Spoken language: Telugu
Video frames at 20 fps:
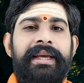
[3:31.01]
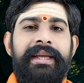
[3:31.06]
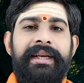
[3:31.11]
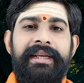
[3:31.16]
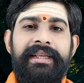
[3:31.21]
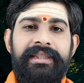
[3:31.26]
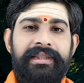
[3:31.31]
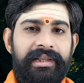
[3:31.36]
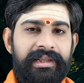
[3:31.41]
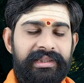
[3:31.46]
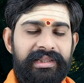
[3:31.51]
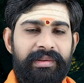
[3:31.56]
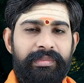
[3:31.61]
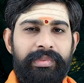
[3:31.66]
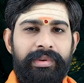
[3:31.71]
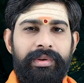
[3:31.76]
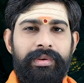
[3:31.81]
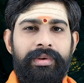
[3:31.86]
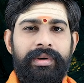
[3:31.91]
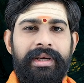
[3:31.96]
ఎన్ని సిరి
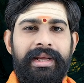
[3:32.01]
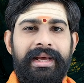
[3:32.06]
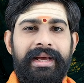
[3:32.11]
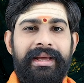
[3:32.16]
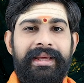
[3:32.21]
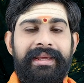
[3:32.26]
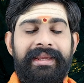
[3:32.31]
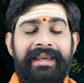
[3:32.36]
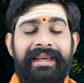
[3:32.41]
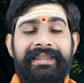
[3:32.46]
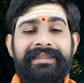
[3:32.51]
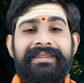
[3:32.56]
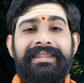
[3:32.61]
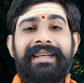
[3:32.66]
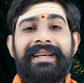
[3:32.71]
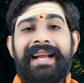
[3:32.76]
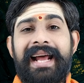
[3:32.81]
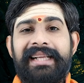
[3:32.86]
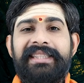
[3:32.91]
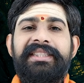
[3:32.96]
సంపదలున్నా ఎంత
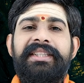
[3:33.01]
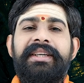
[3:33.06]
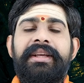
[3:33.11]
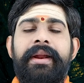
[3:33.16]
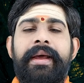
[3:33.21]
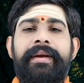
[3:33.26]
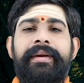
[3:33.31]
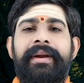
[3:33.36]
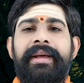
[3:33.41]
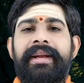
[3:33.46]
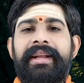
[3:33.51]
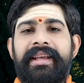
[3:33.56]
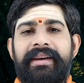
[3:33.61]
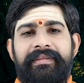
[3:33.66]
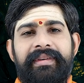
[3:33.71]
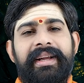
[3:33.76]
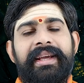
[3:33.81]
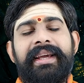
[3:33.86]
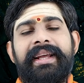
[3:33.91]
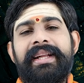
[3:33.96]
రాజకీయ నాయకుడైనా
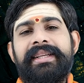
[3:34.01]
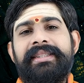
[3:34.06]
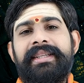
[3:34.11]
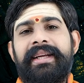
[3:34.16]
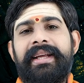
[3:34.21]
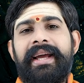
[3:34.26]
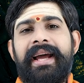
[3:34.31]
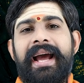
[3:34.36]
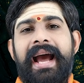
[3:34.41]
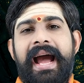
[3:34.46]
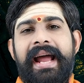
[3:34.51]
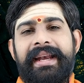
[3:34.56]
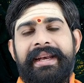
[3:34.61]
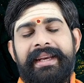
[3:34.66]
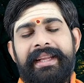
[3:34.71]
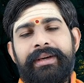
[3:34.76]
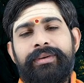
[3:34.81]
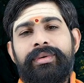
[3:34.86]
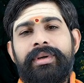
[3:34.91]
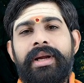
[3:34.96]
ఎవరికైనా సరే
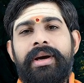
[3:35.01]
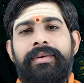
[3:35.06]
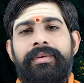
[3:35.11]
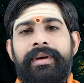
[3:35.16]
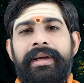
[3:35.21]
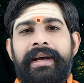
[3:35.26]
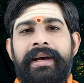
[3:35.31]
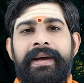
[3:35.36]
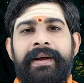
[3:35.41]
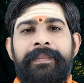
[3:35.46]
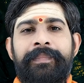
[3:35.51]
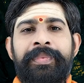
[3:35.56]
అన్నీ ఉన్నా కూడా